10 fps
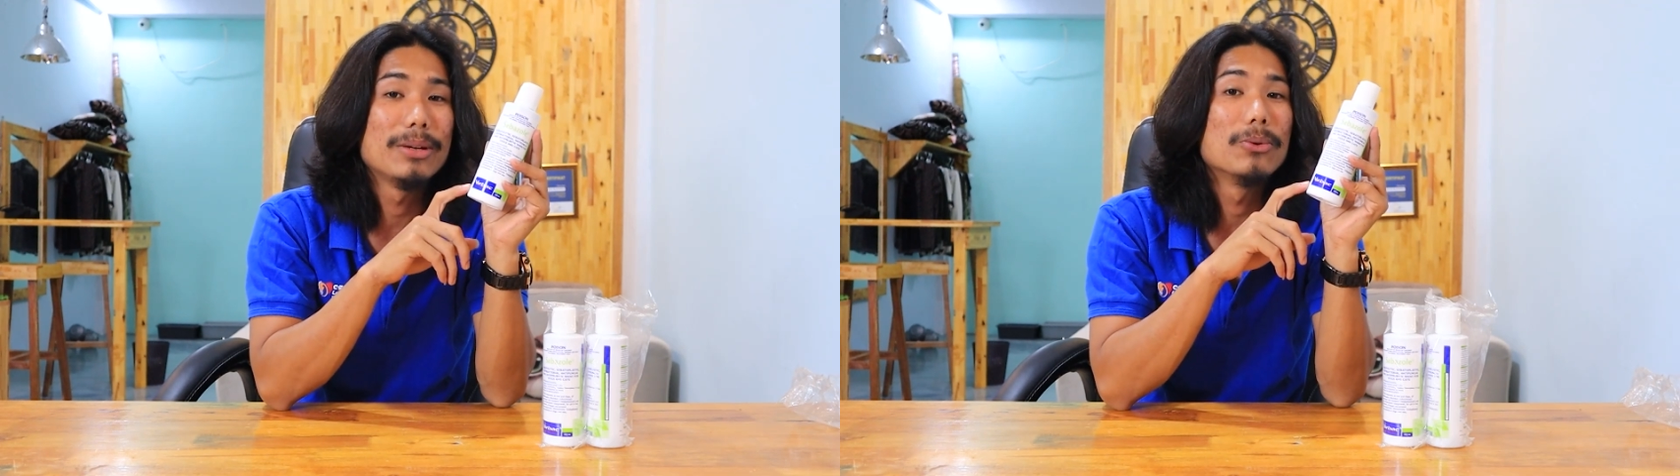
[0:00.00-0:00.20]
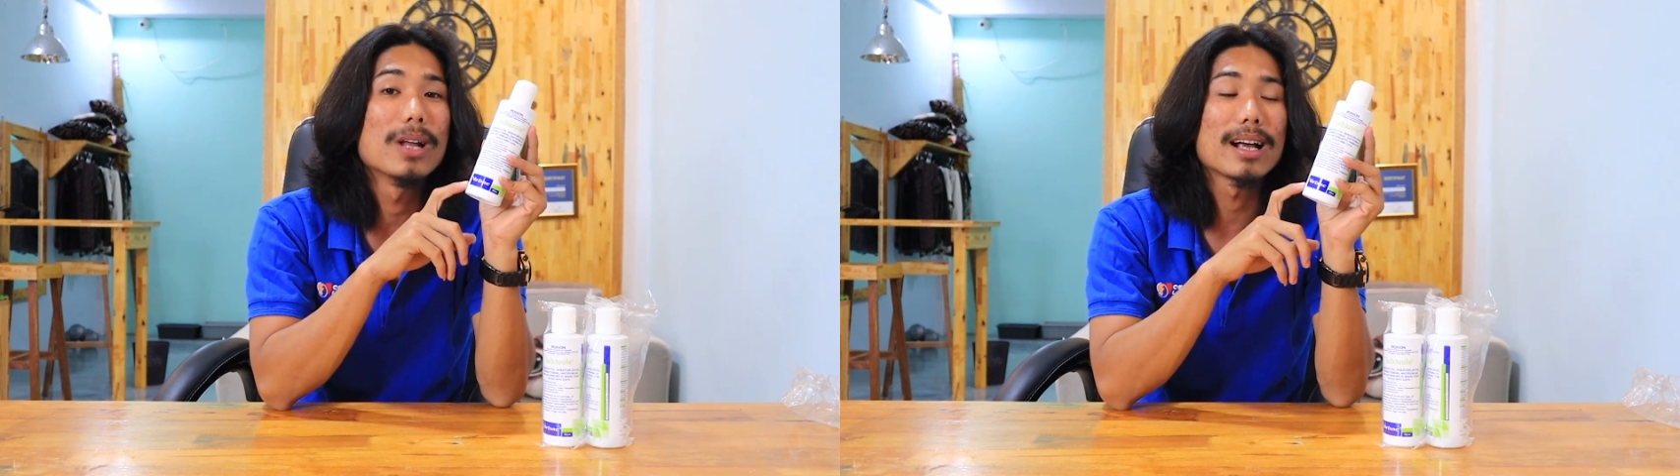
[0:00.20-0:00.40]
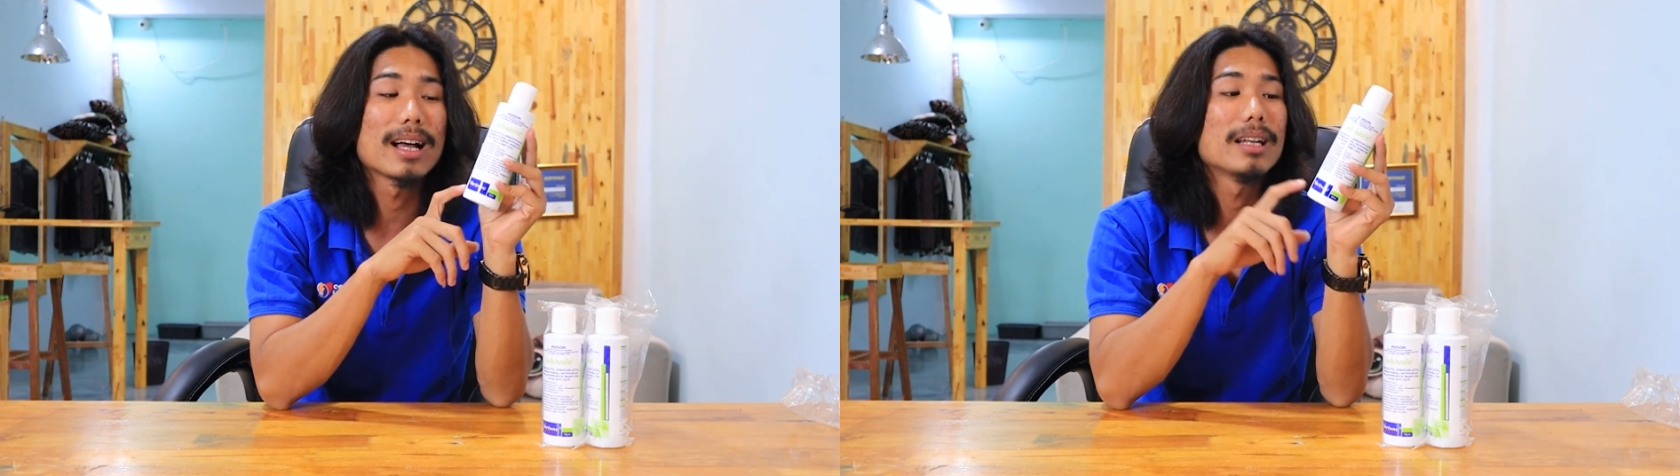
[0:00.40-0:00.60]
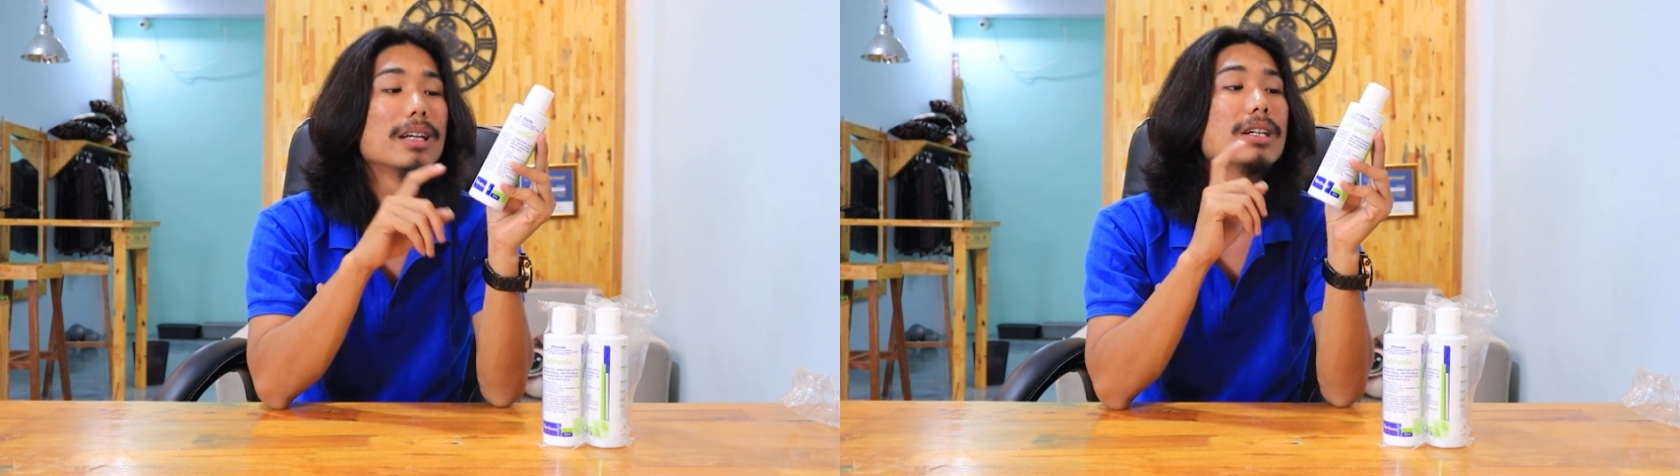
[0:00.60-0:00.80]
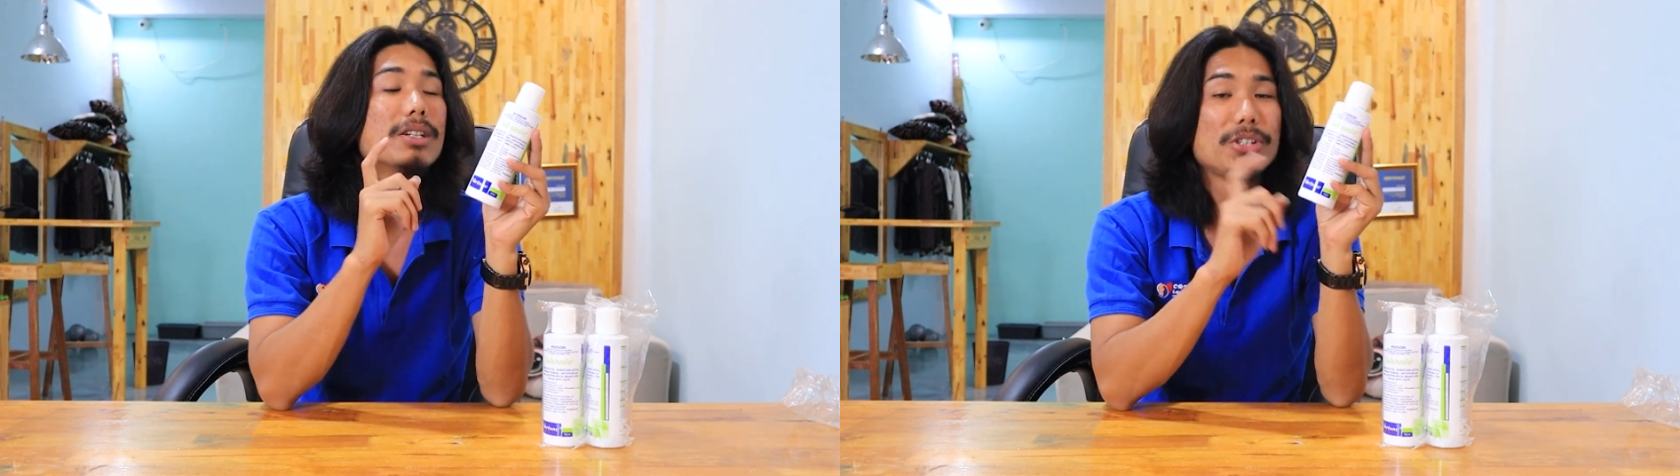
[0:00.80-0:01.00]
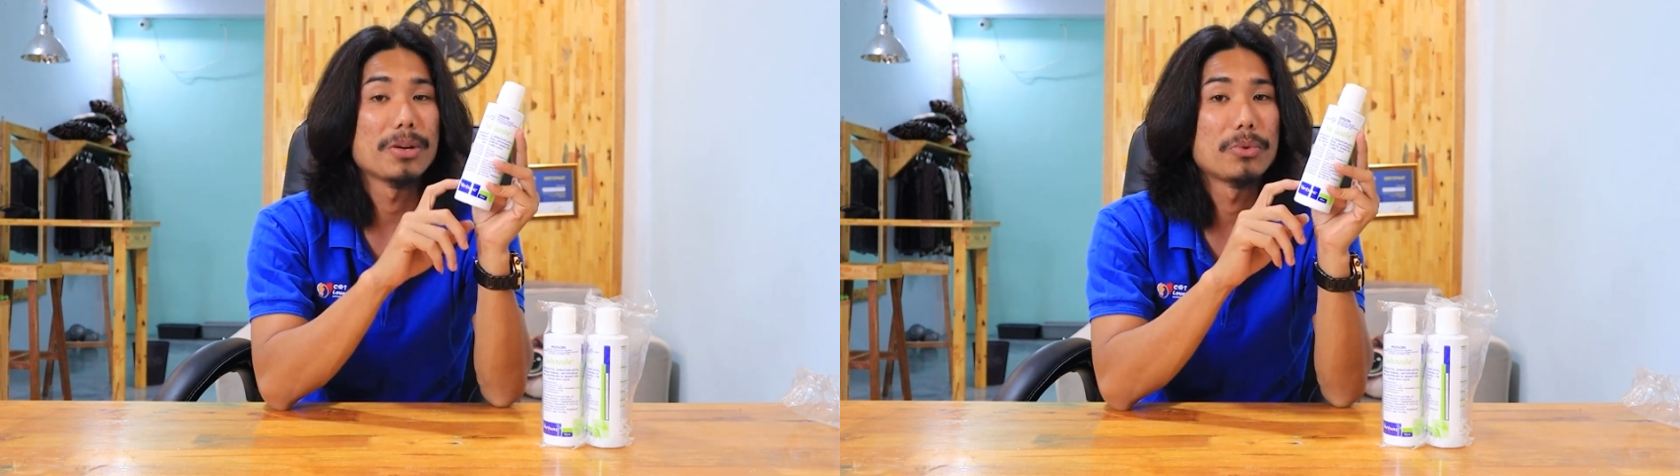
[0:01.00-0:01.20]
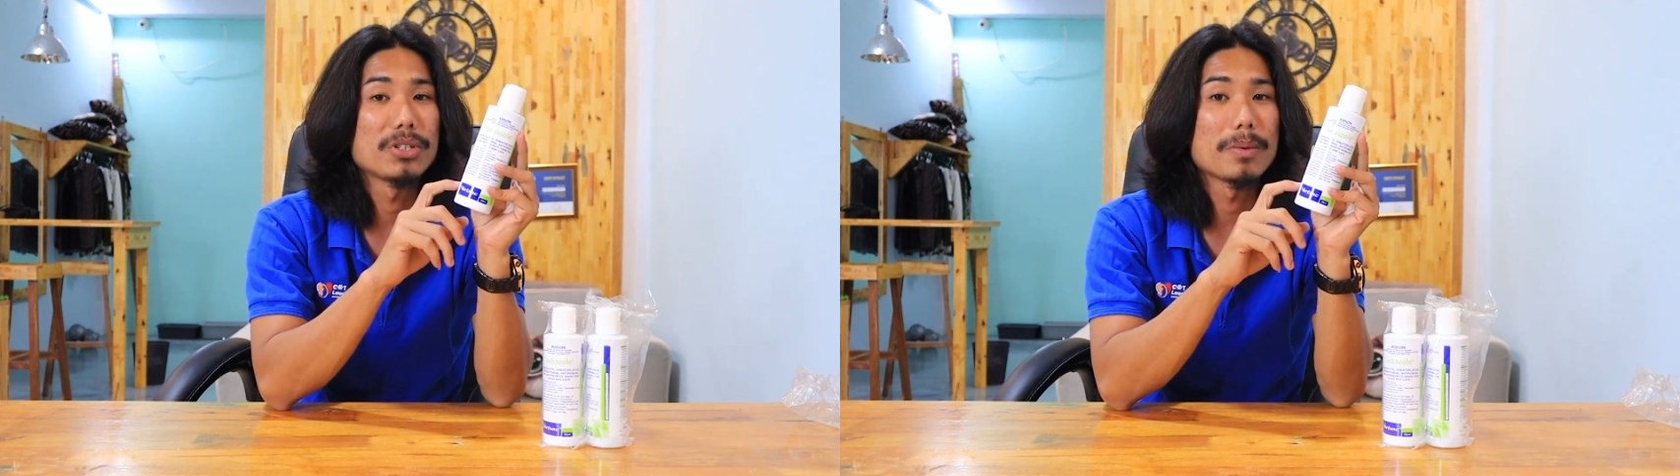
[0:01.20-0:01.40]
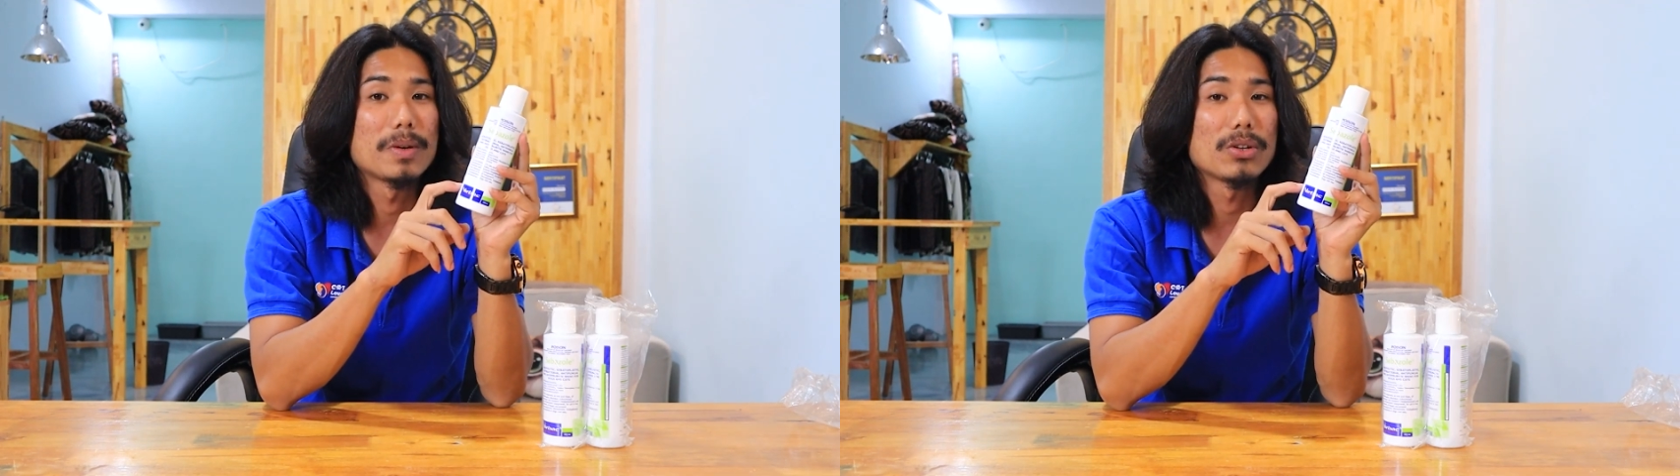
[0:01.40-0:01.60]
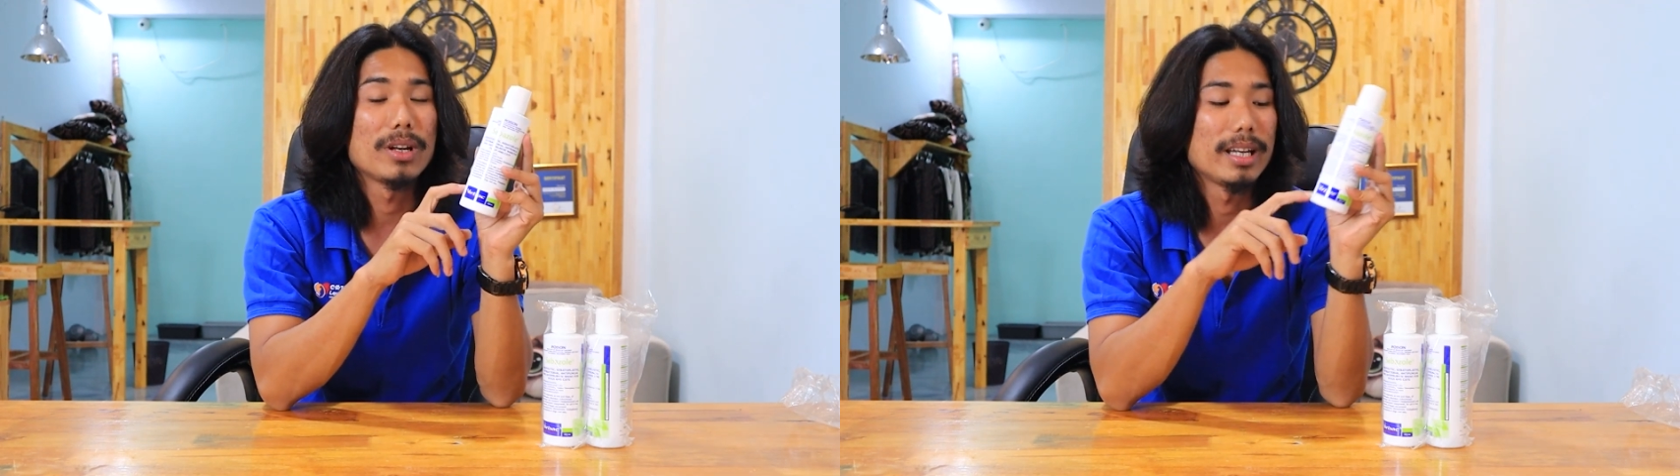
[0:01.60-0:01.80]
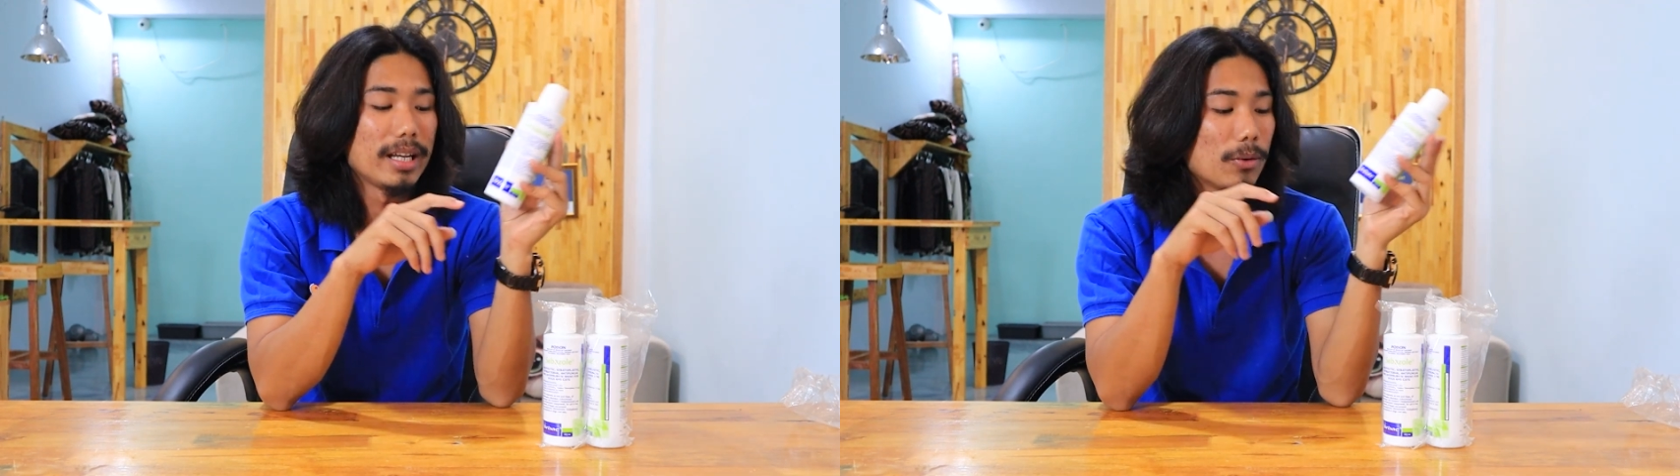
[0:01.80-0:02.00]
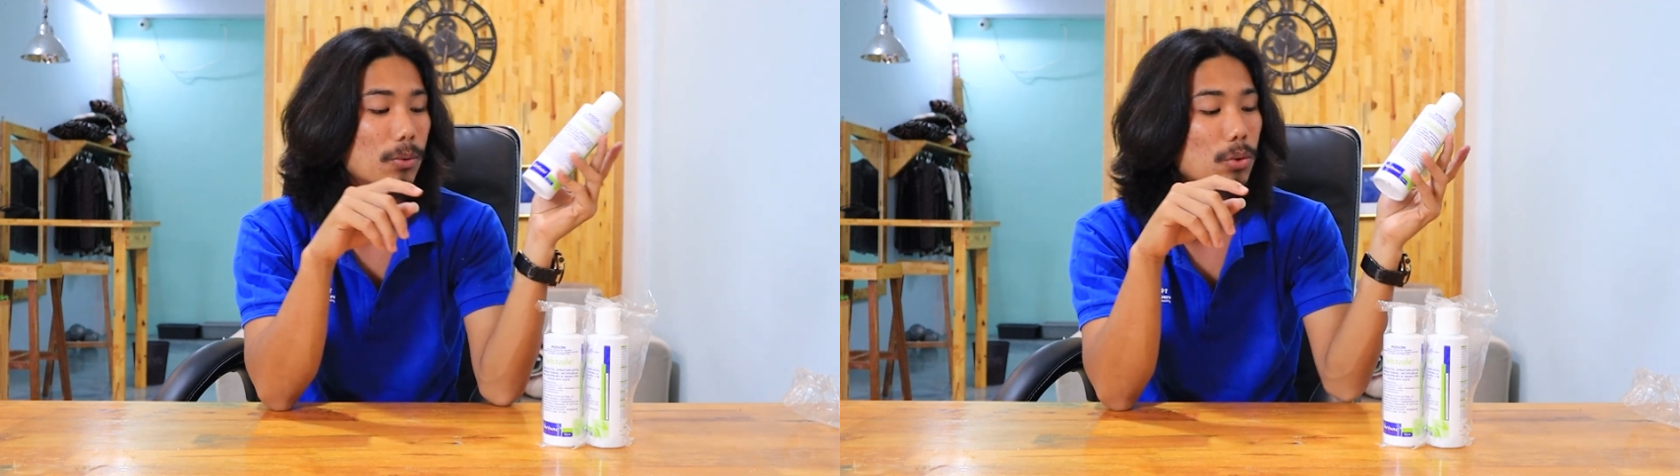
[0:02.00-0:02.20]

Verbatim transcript: digunakan shampoo Sebazol ini.